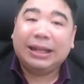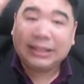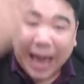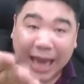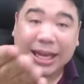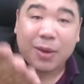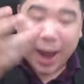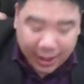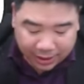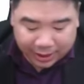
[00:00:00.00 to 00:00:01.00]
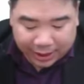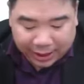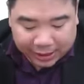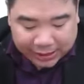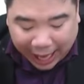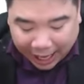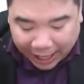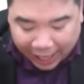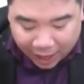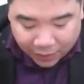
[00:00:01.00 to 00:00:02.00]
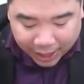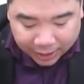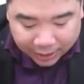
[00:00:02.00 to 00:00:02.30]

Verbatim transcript: จากกี่วันจากห้าวัน